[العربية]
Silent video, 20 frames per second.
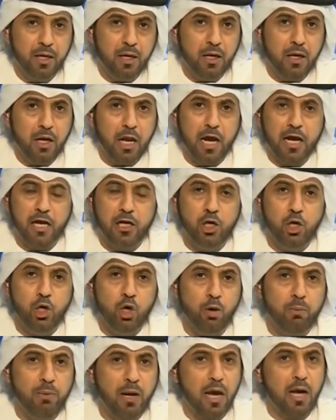لكن
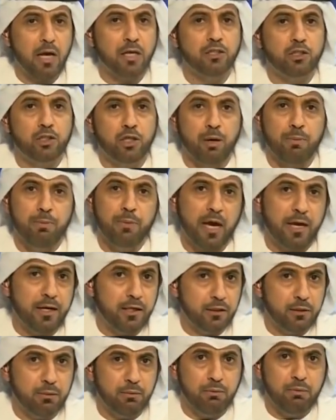اليوم لا ستوب
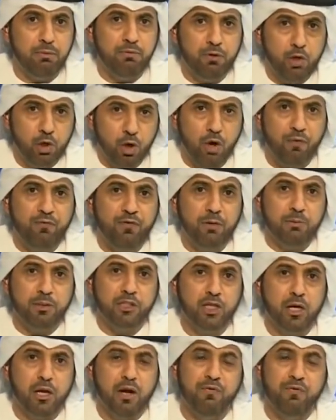يعني اليوم في مشكله